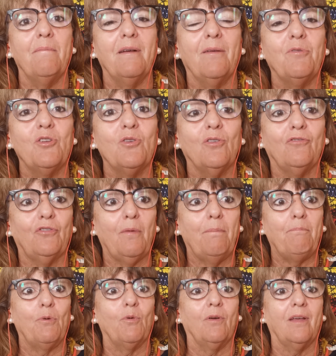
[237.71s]

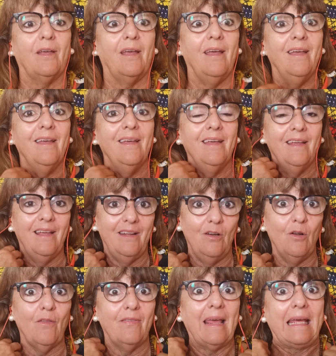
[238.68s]
maravillosos, pero que
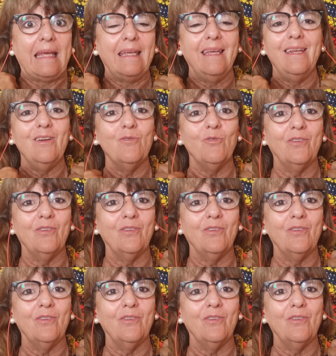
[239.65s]
los de aquí